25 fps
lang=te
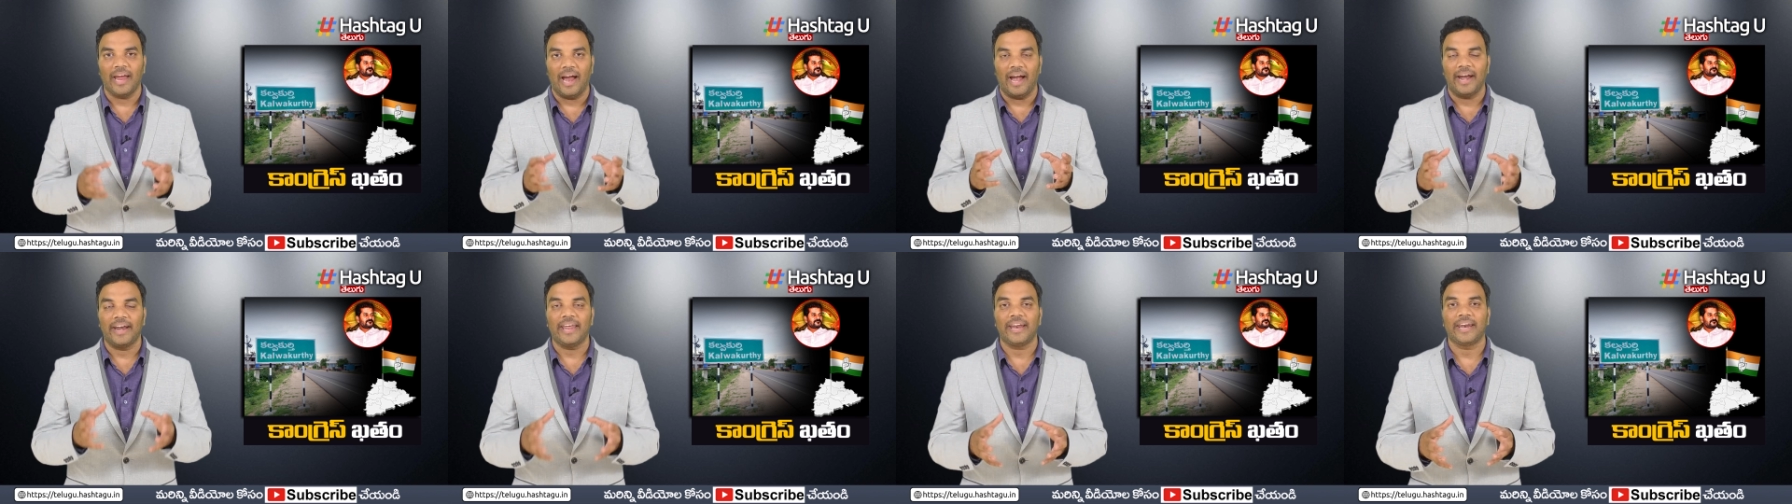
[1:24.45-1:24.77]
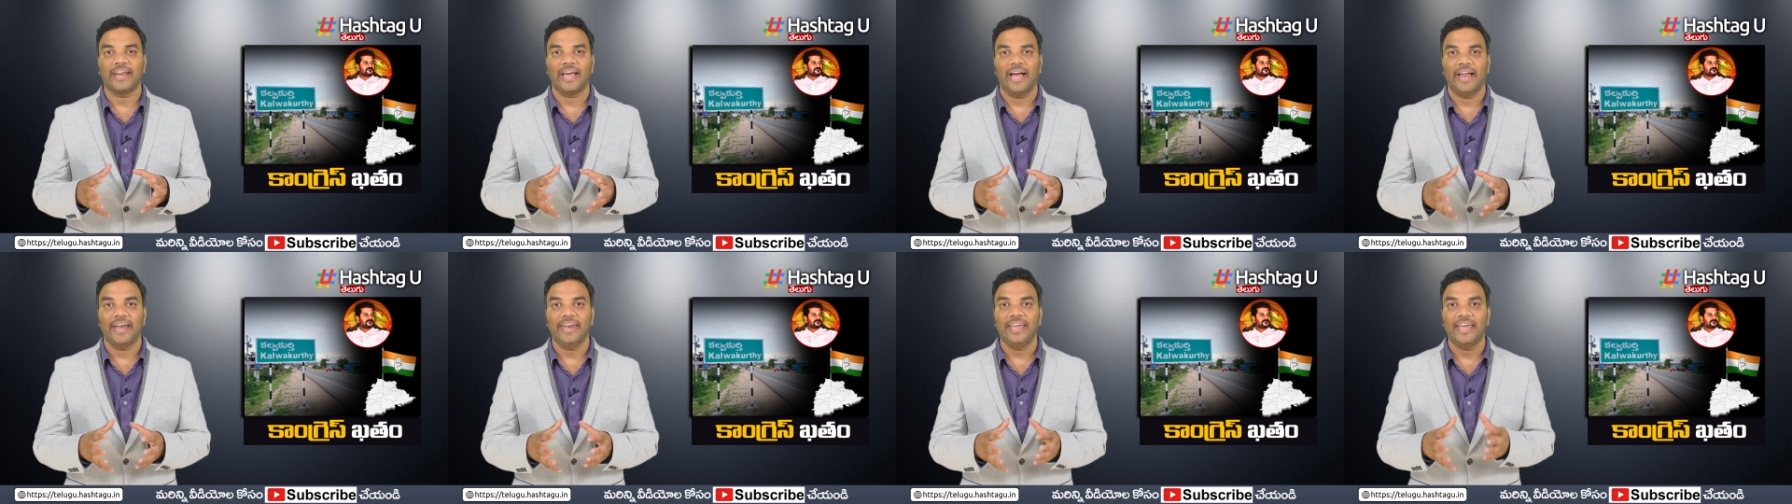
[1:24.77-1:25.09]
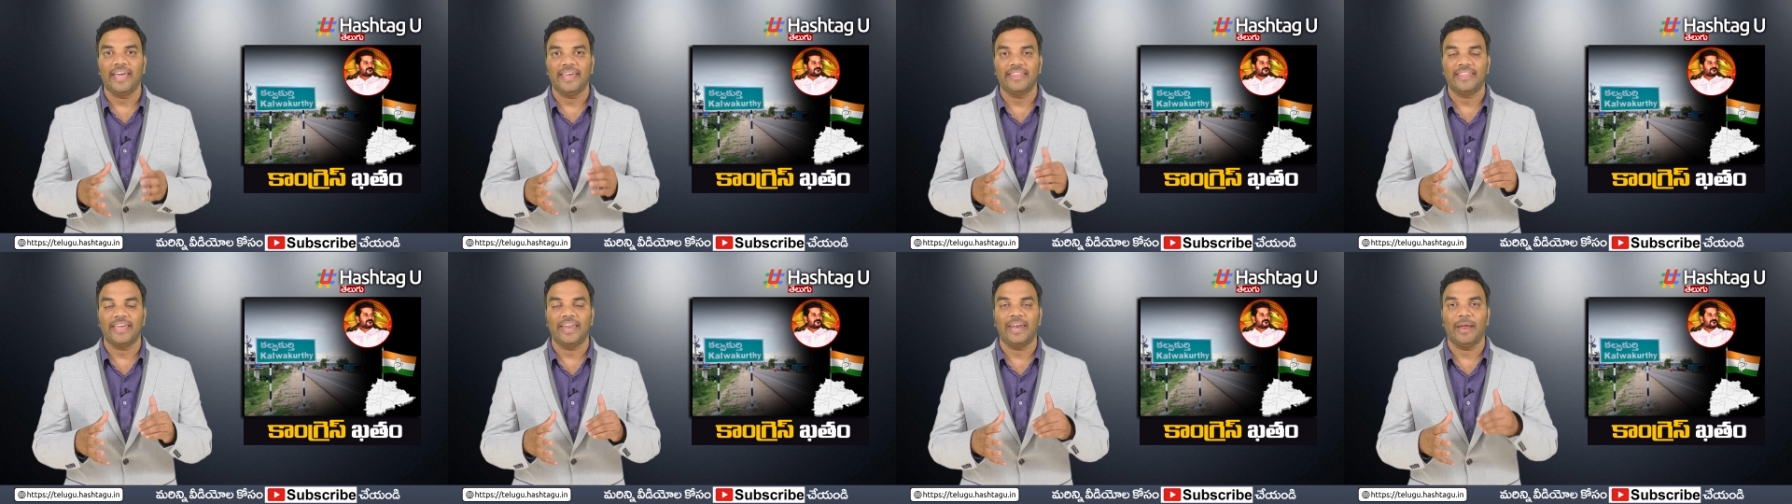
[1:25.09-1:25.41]
క్యాడర్
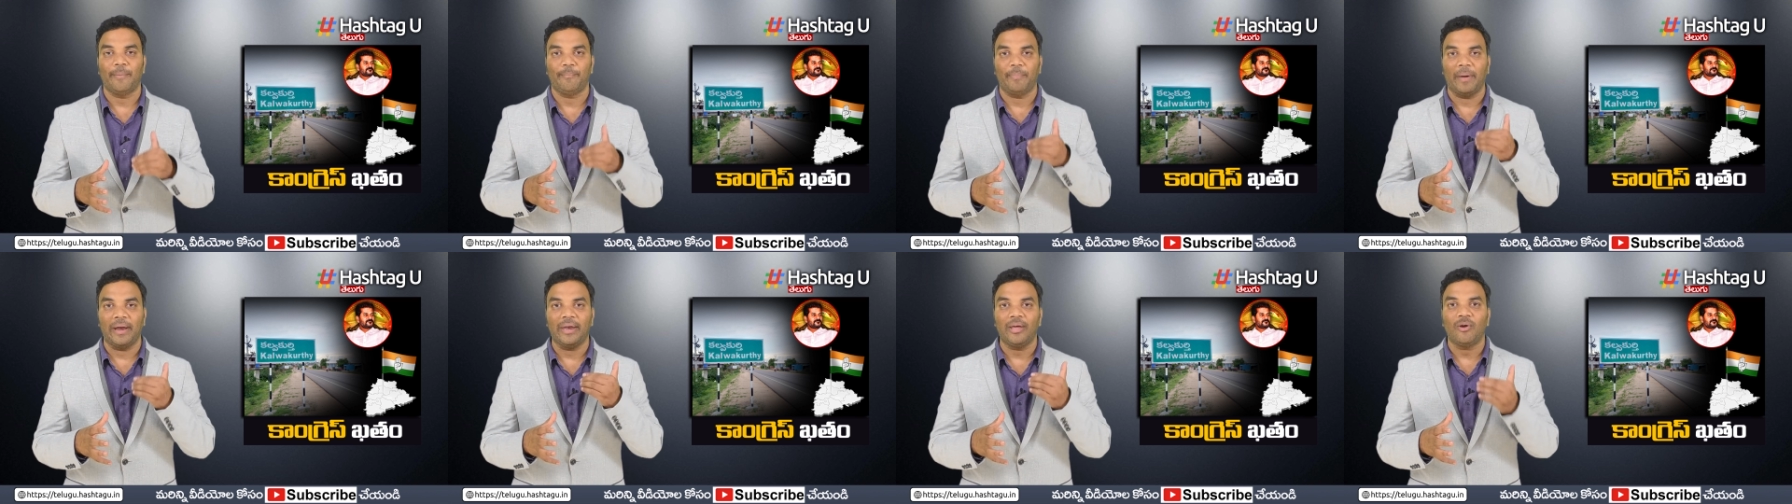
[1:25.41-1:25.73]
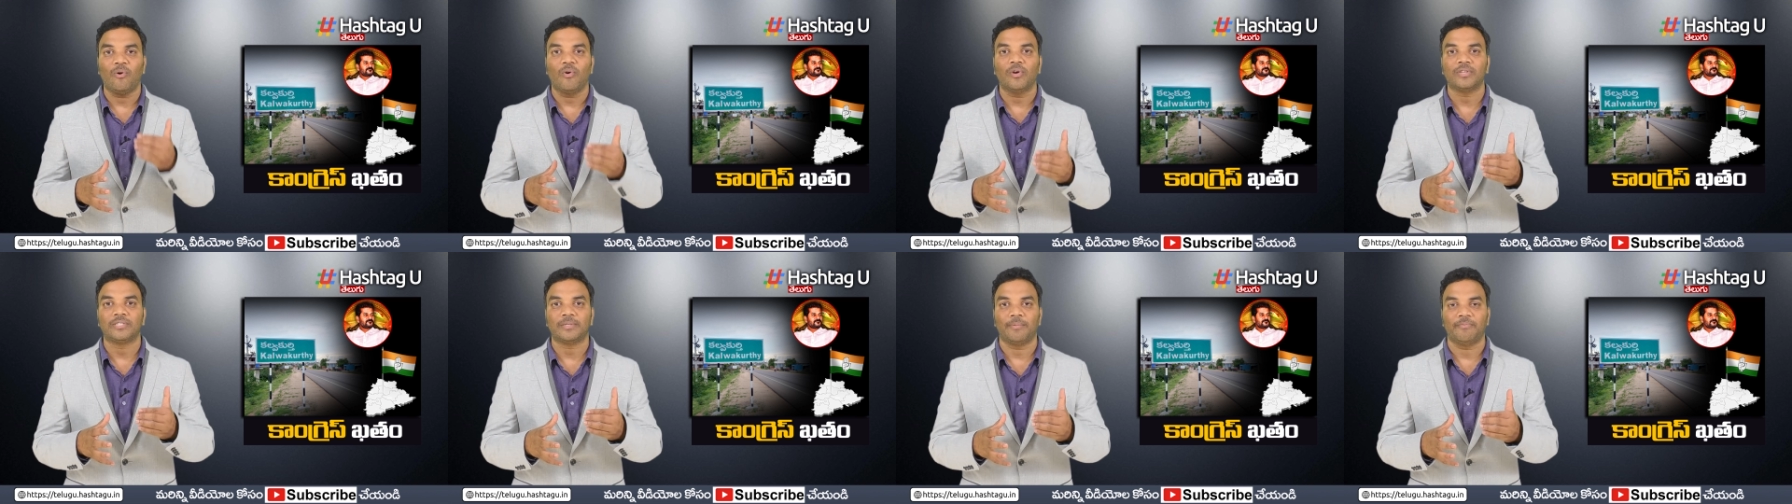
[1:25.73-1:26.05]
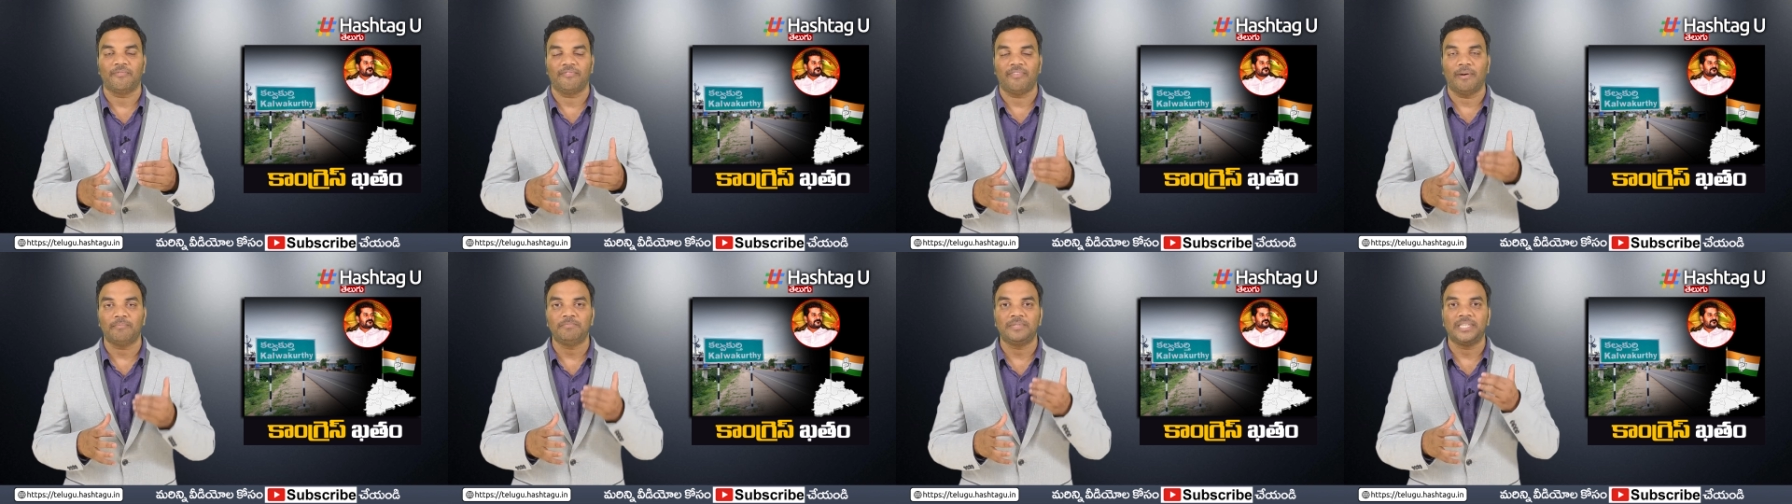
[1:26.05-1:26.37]
కానీ ఏదైనా పని
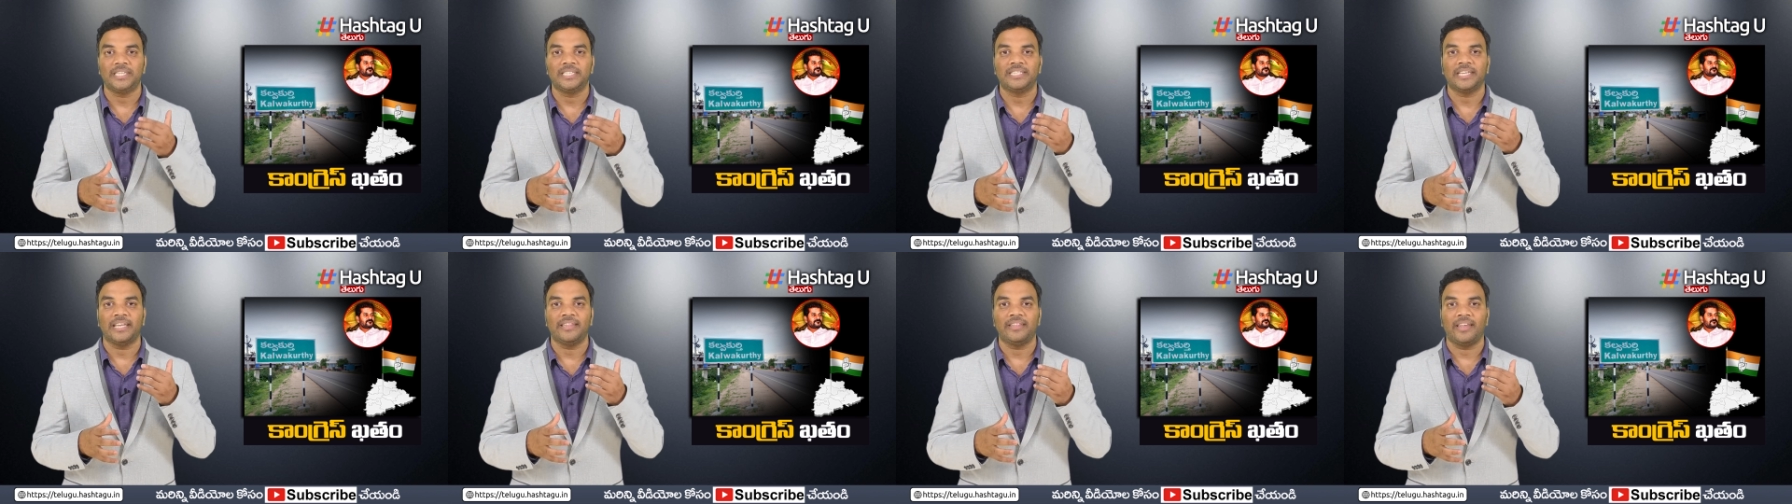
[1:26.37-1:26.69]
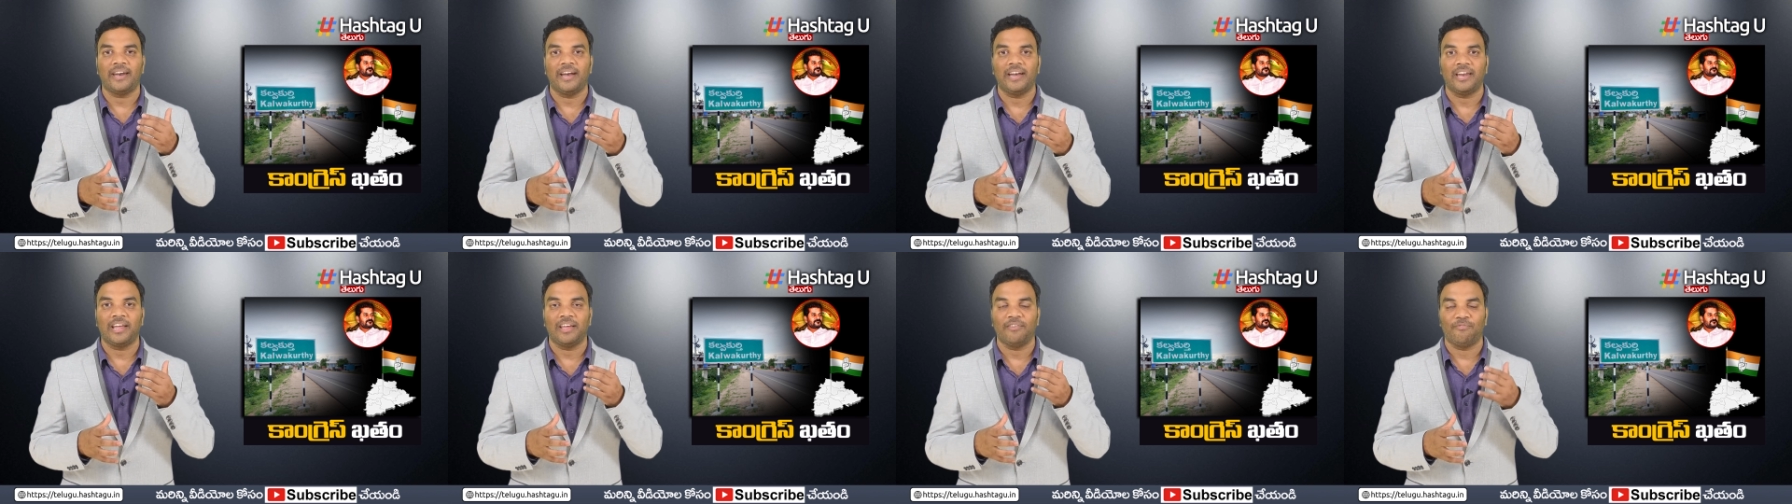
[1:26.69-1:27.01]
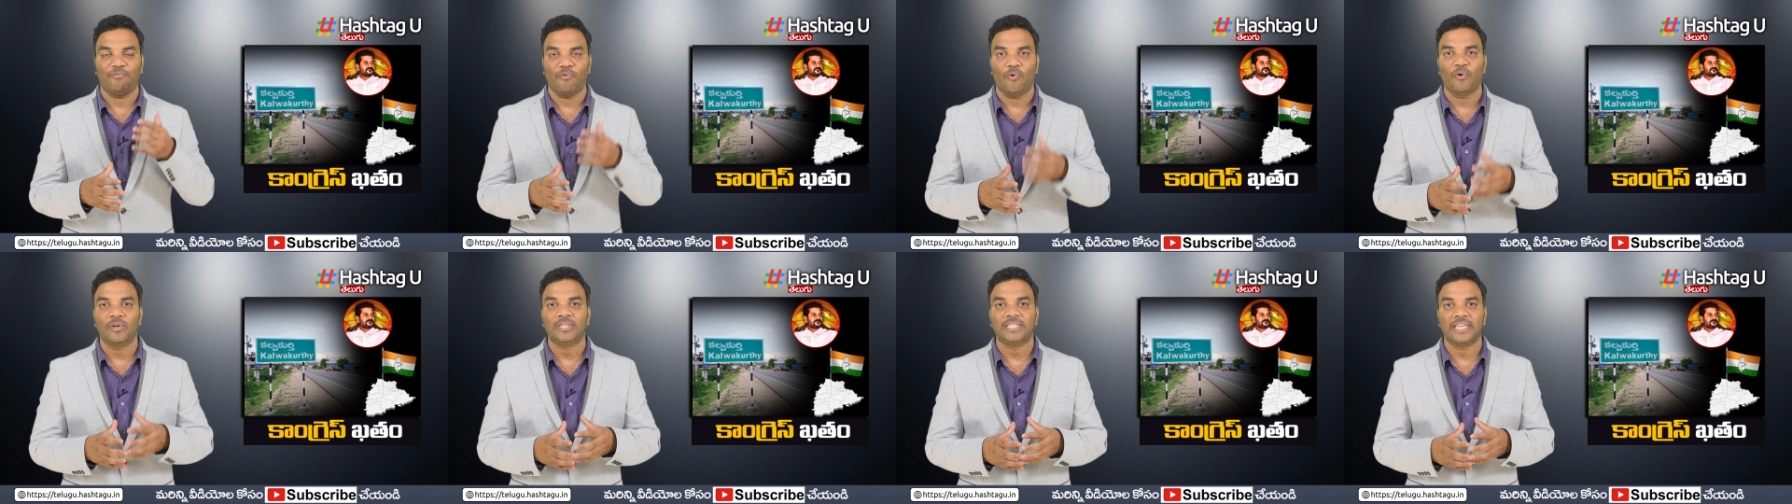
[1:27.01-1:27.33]
కోసం
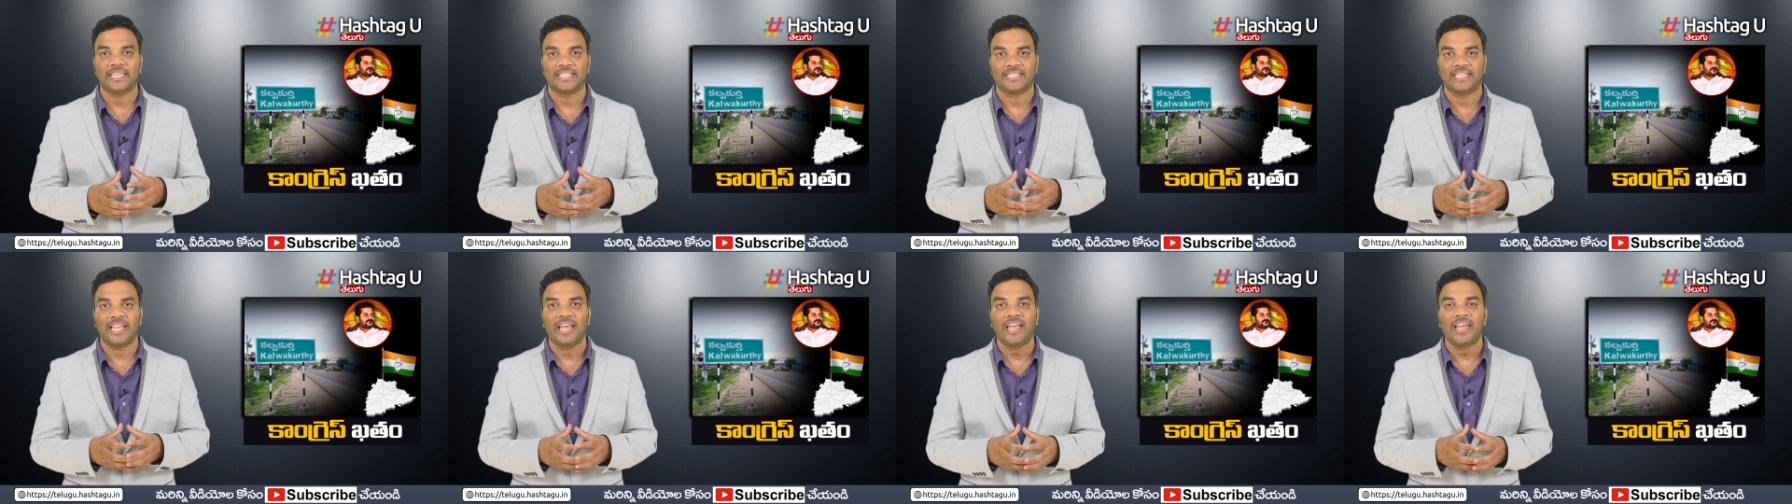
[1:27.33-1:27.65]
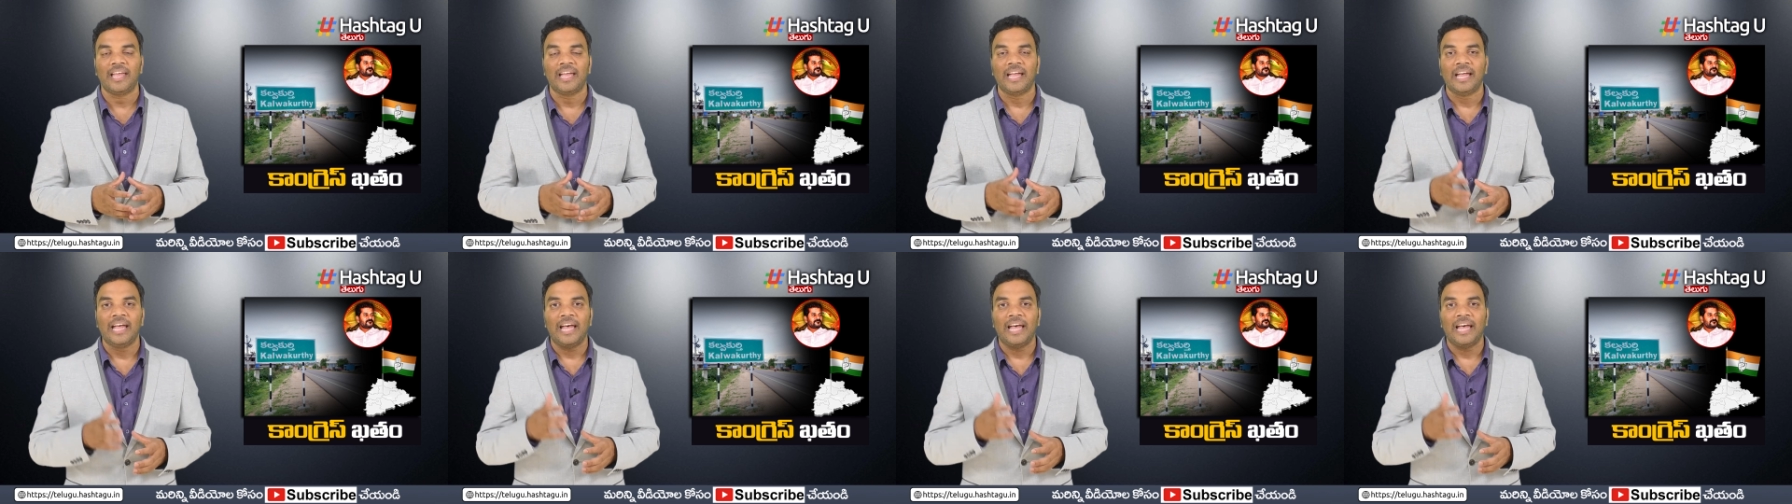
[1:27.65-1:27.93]
వంశీచంద్రెడ్డికి ఫోన్ చేస్తే